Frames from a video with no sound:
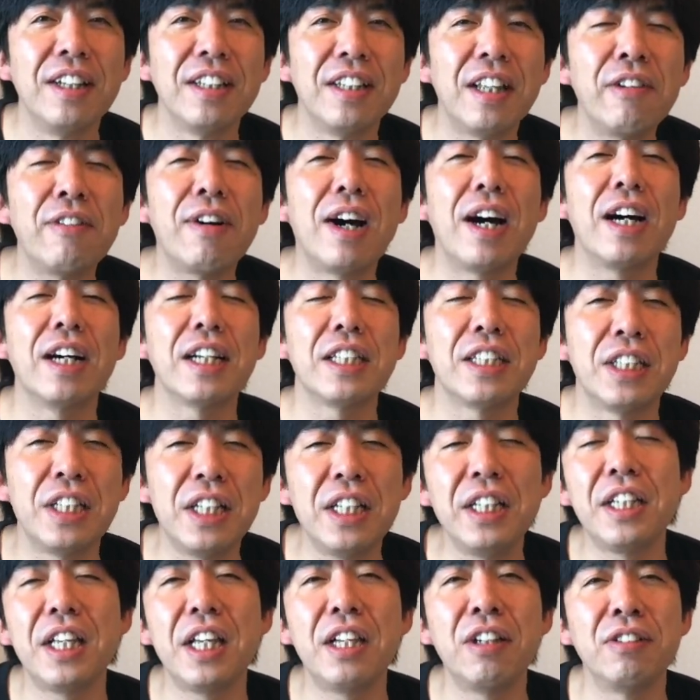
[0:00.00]
では、
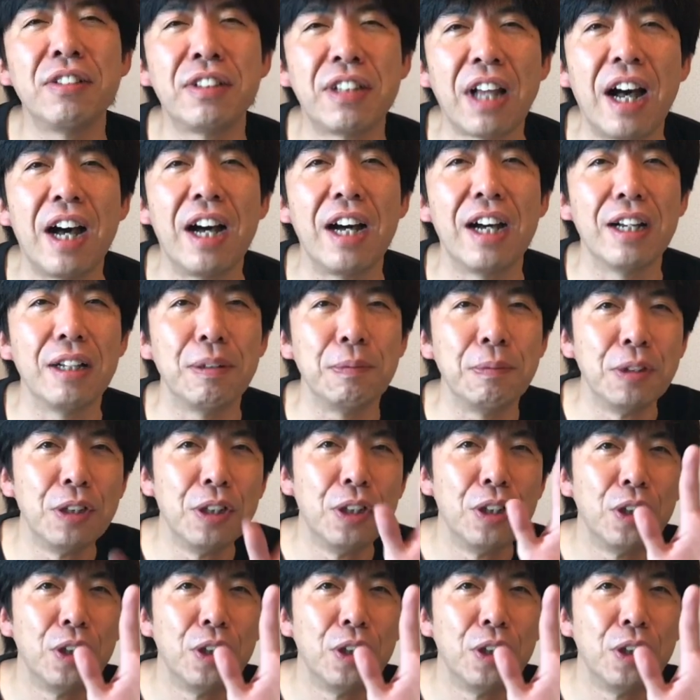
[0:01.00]
シンキングタイ